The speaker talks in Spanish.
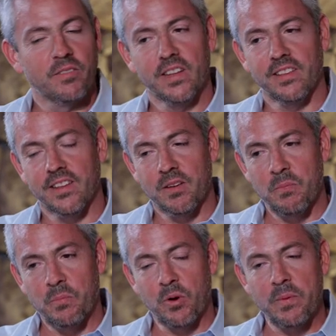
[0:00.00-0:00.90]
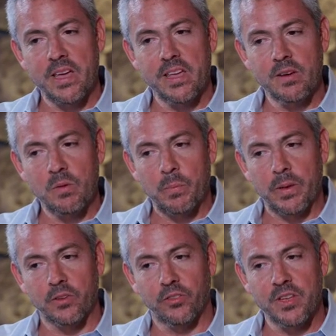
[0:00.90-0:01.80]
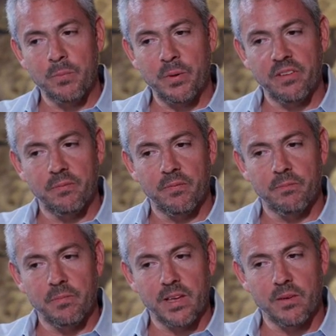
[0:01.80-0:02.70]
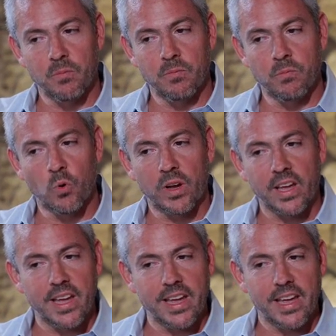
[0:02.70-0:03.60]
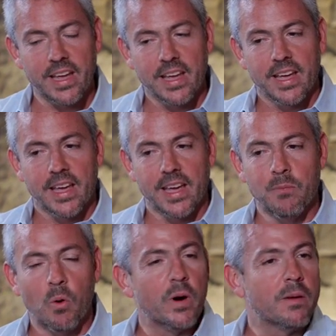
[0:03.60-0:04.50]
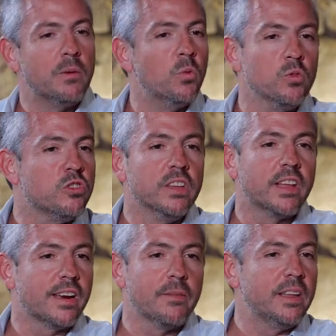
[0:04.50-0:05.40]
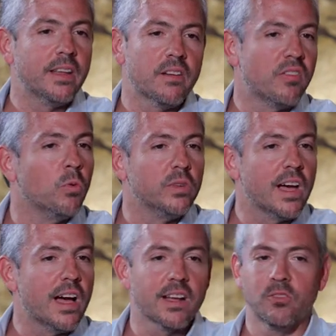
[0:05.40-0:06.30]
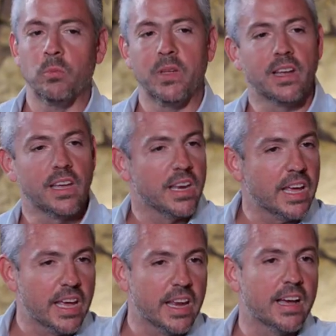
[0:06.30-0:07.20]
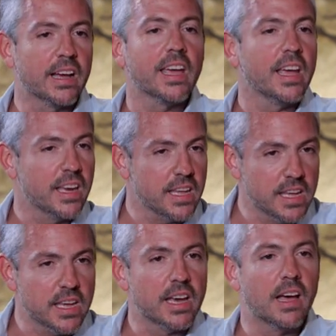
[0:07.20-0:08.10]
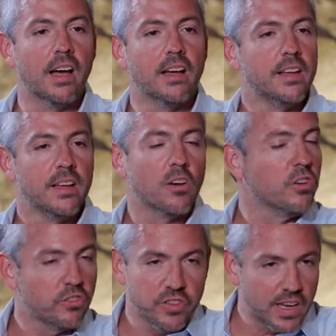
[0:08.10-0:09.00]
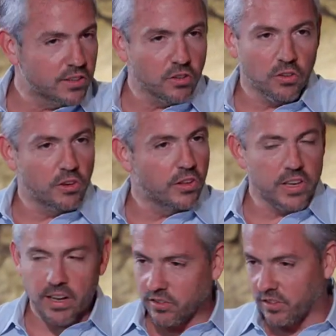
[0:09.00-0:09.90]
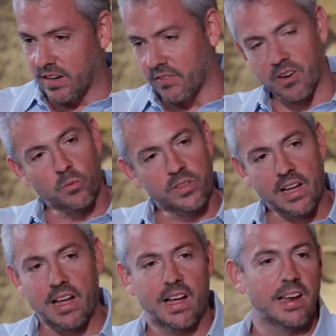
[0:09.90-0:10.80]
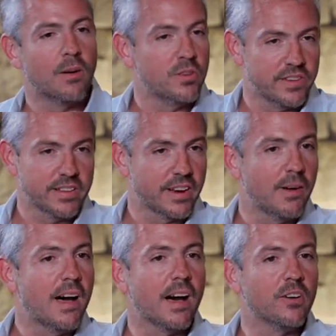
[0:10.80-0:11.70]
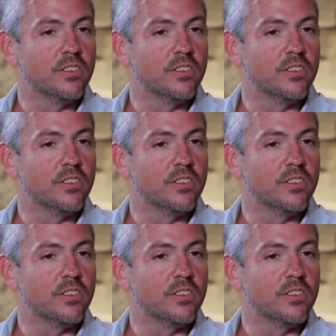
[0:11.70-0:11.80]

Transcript: este, promedio, pero siempre me busqué en moverme mucho internamente en la facultad, que supieran quién era, qué quería, conocía todos la dirección de la facultad, la bolsa de trabajo,